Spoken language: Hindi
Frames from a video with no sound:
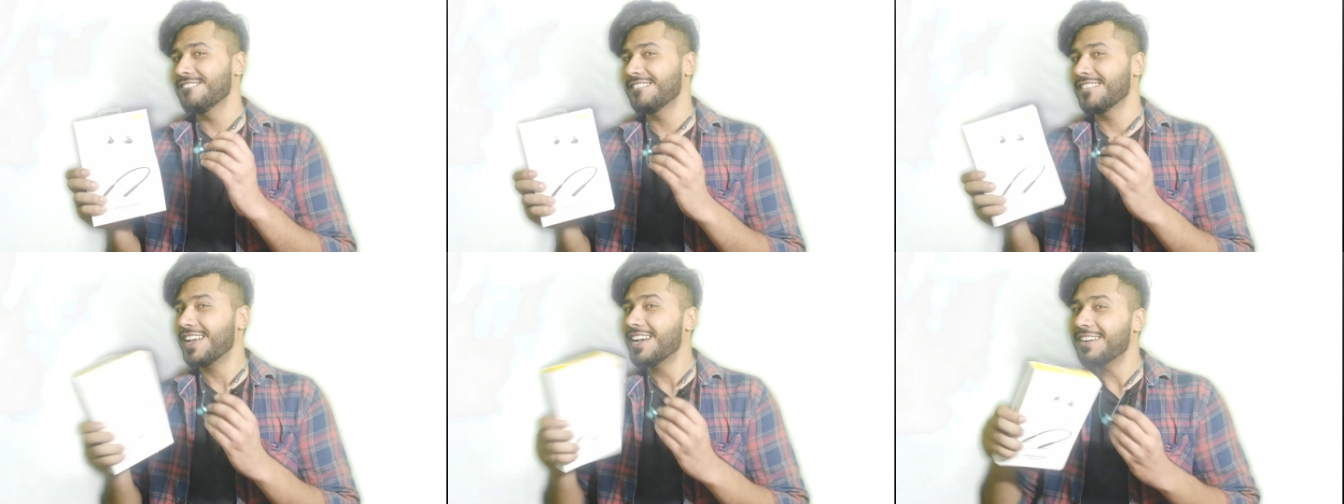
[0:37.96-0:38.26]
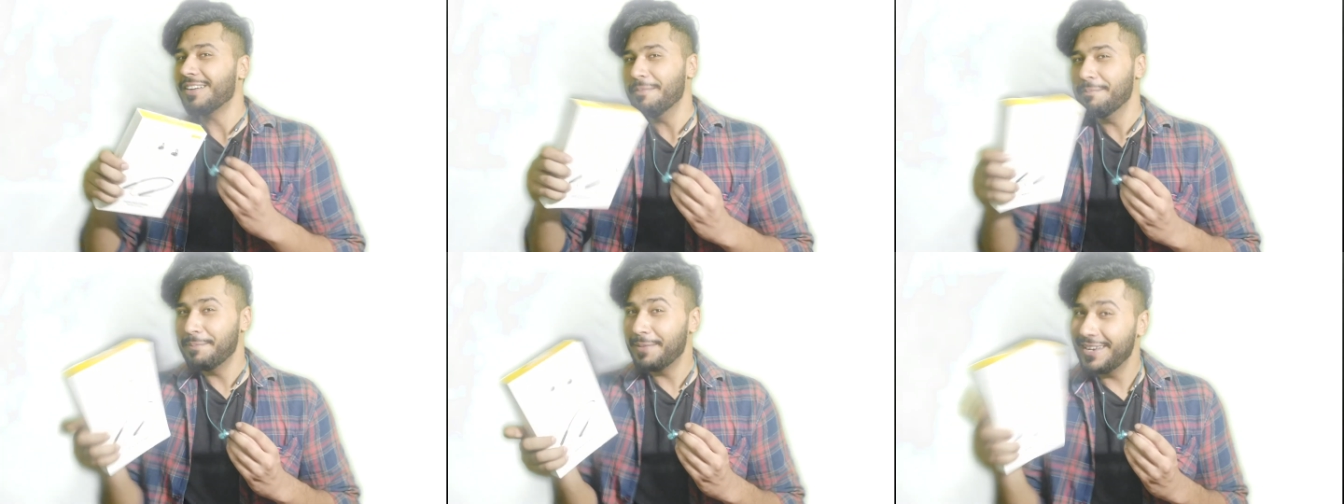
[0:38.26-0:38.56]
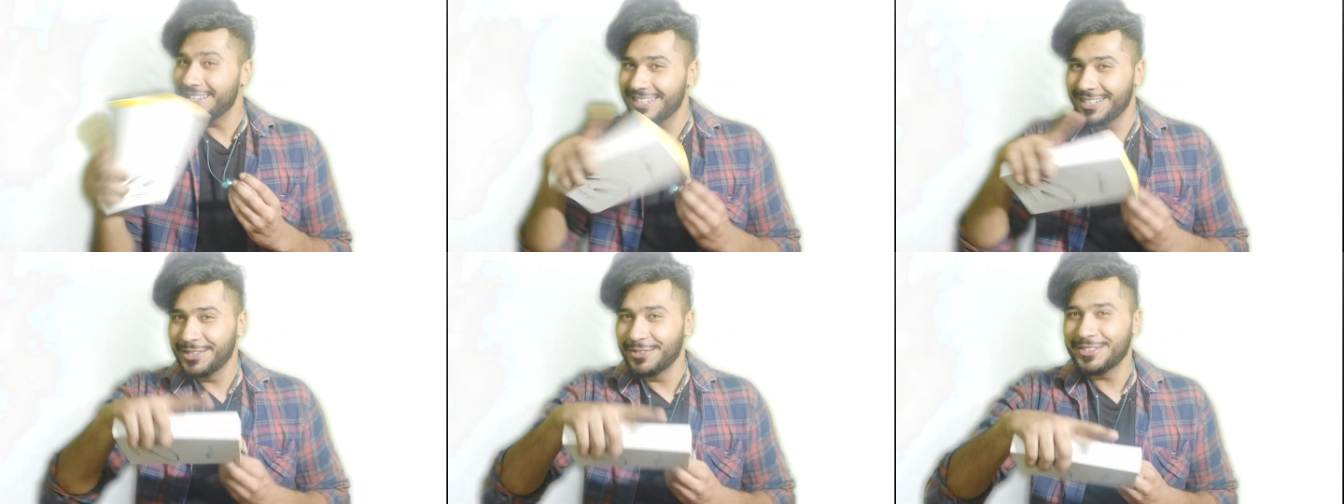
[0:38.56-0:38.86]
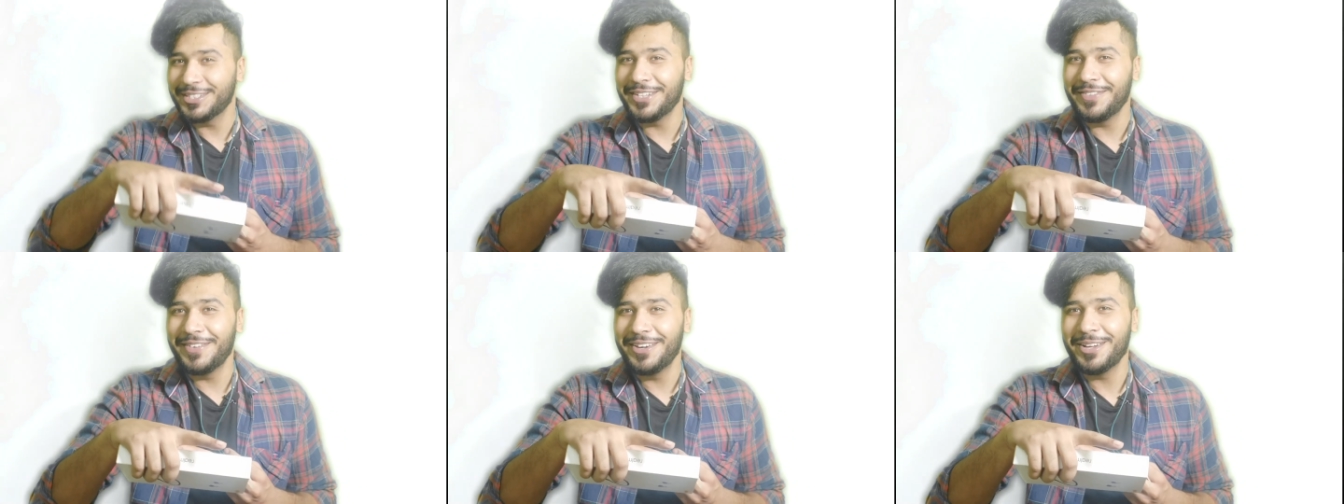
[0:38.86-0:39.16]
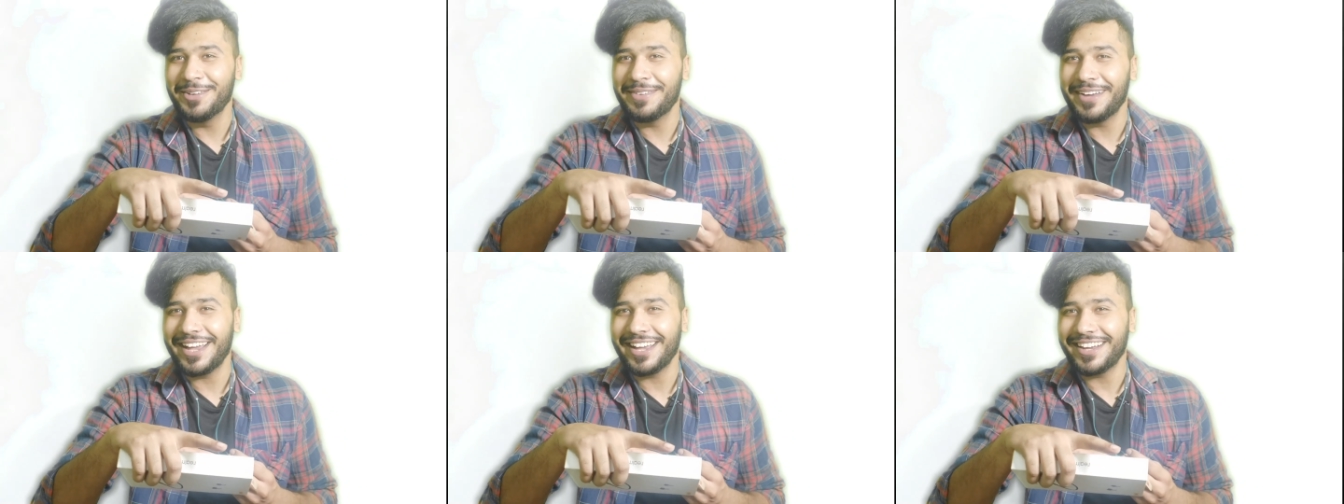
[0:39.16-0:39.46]
का कंपैरिजन दूसरी
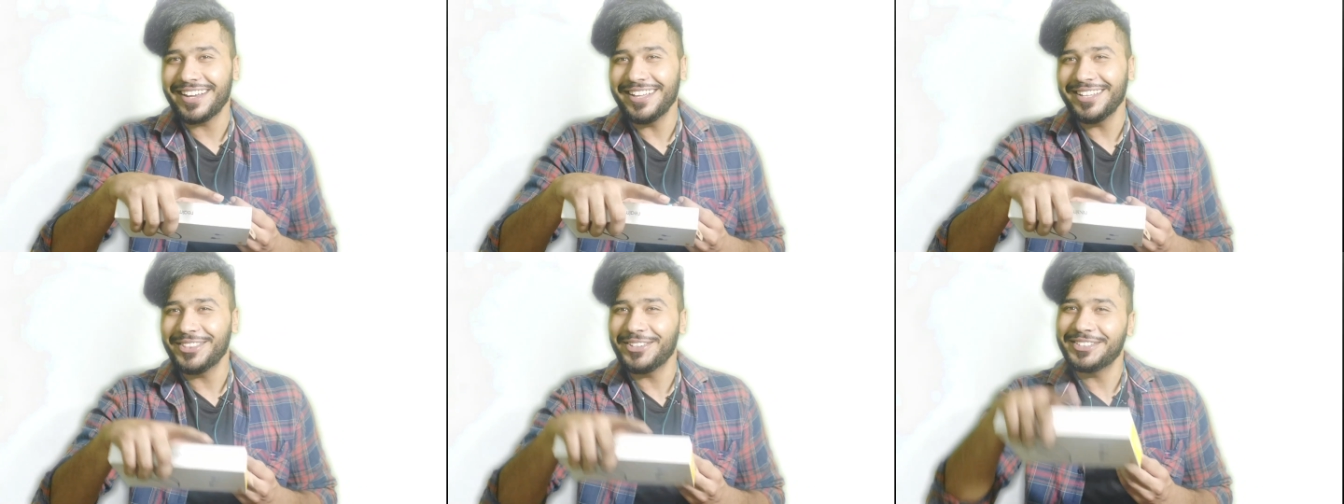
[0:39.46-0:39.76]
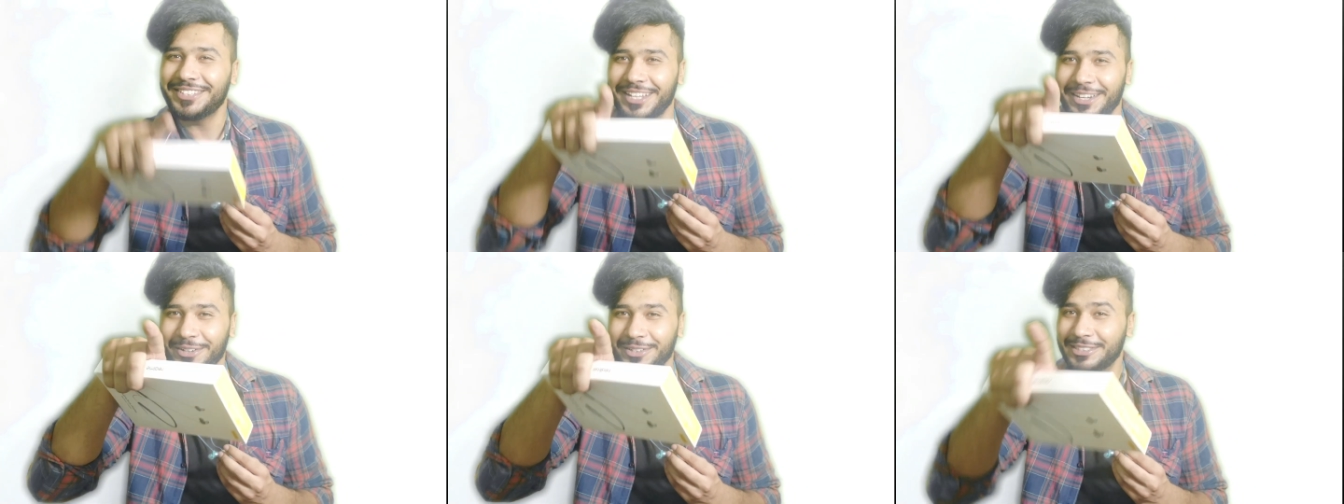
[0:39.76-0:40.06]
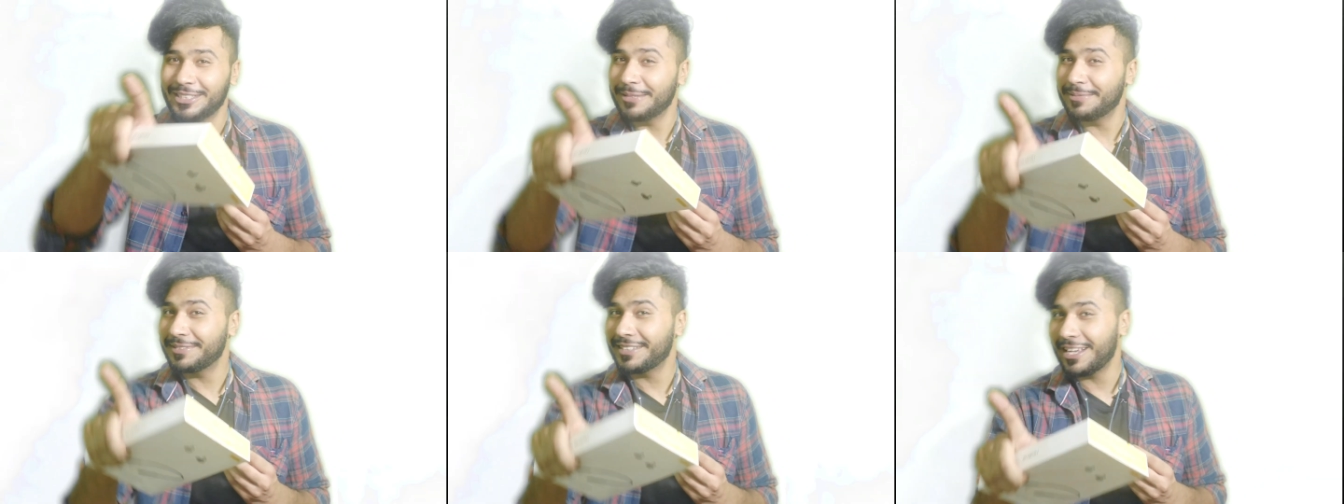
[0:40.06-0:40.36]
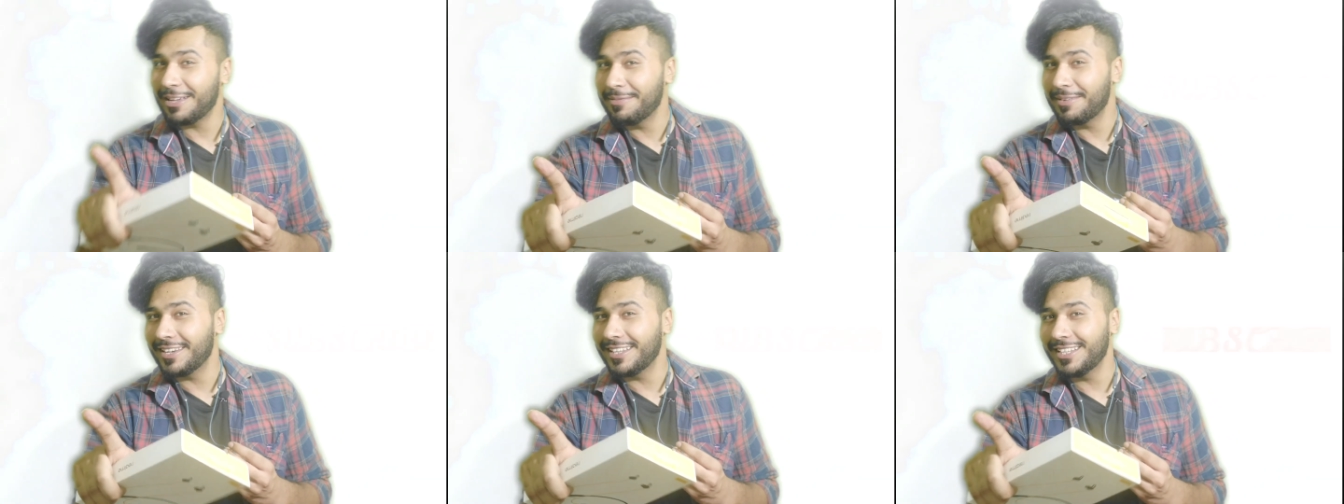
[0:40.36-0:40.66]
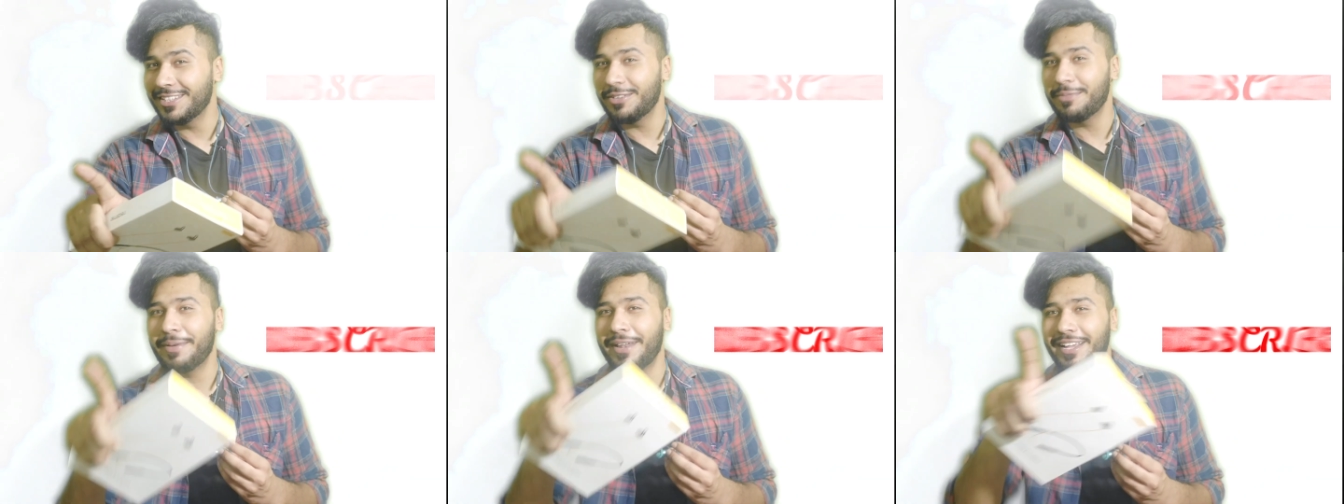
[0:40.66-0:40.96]
वीडियो में आएगा तो चैनल को सब्सक्राइब कर
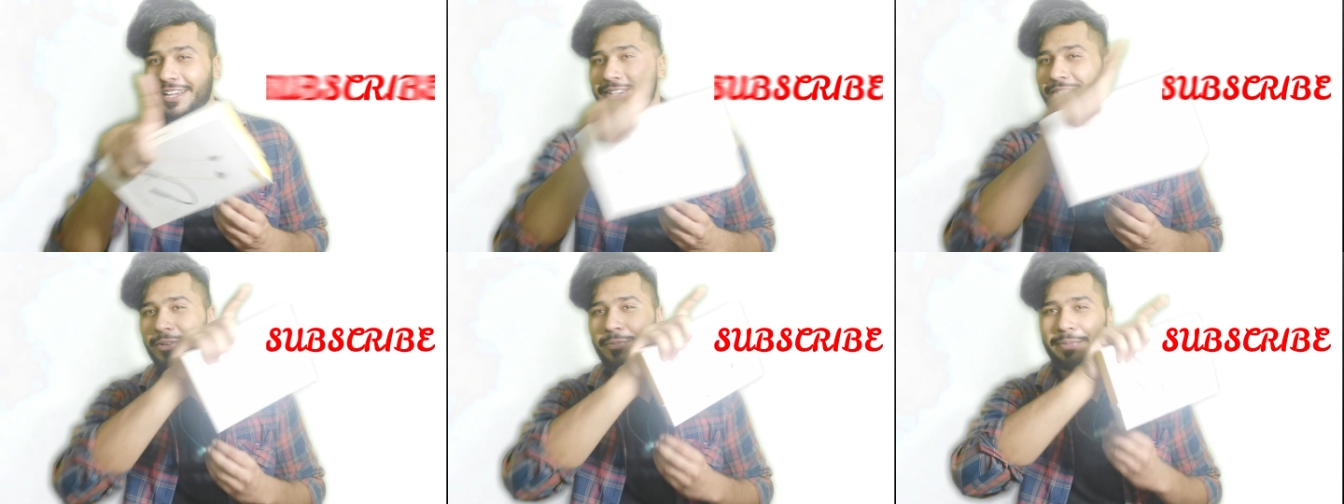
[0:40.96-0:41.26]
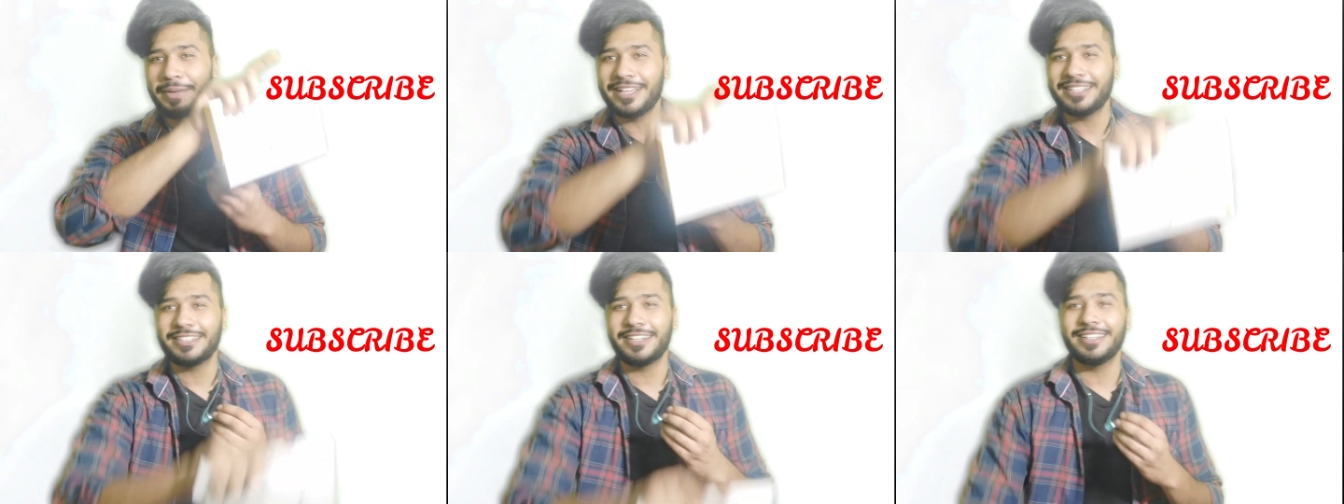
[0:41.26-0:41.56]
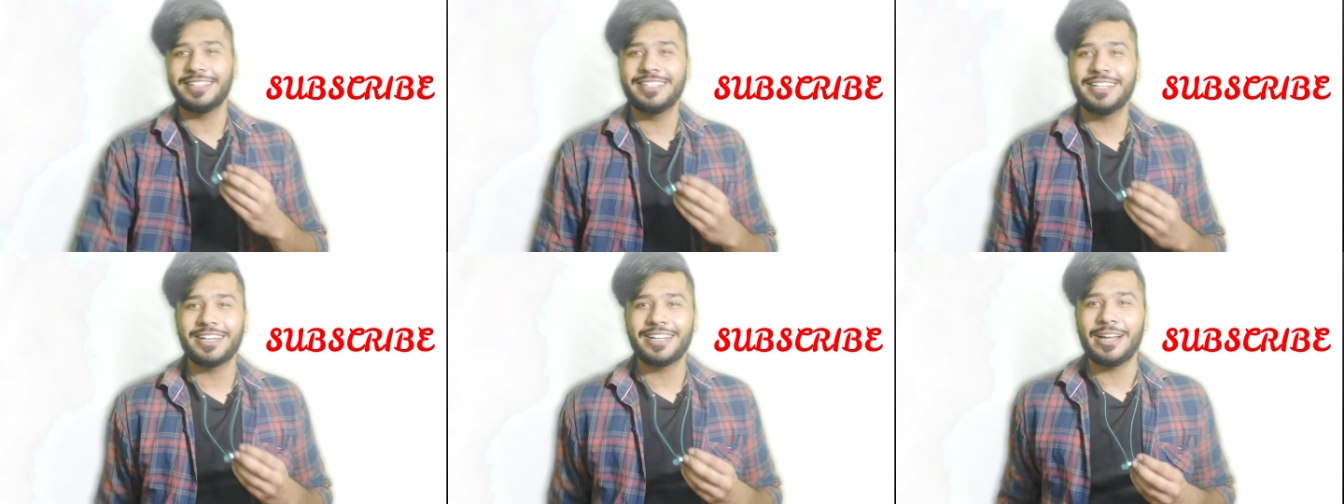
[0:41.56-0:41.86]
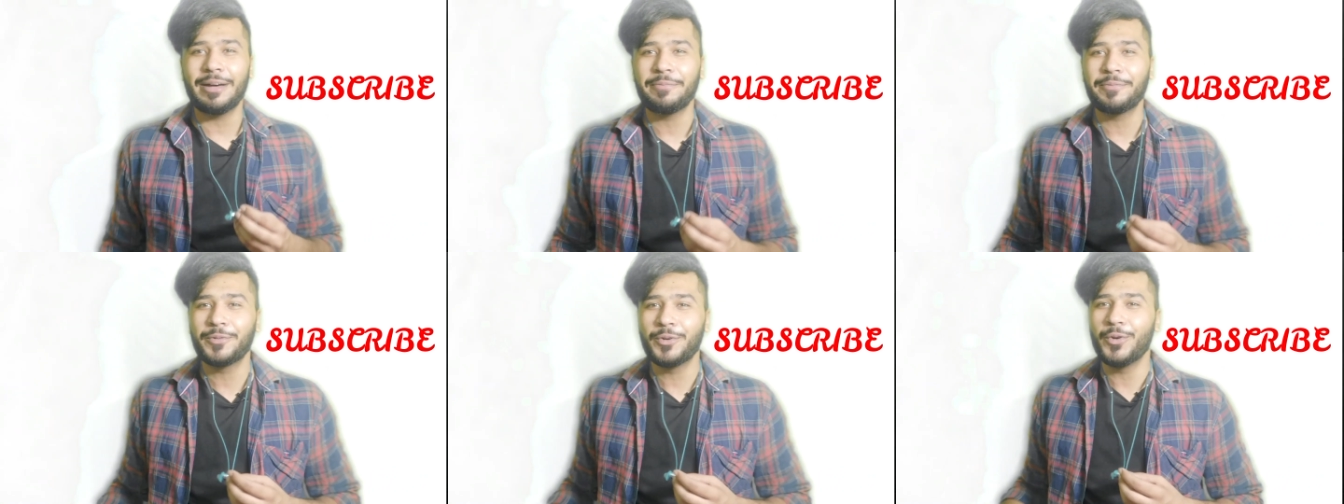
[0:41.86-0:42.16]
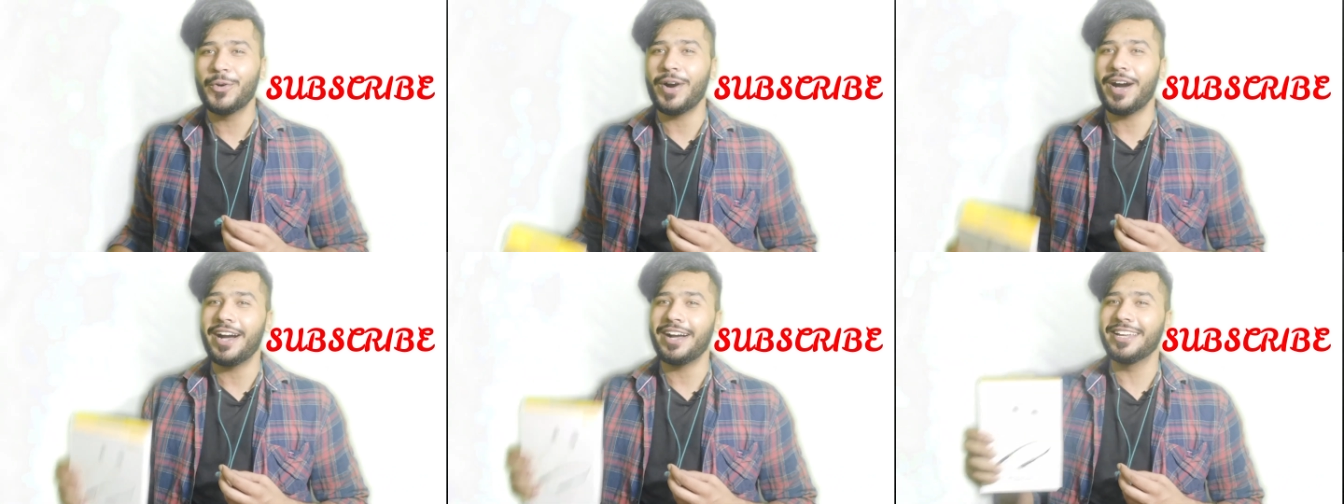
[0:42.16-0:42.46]
दीजिए बेल आइकन को प्रेस कर दीजिए अगर आपको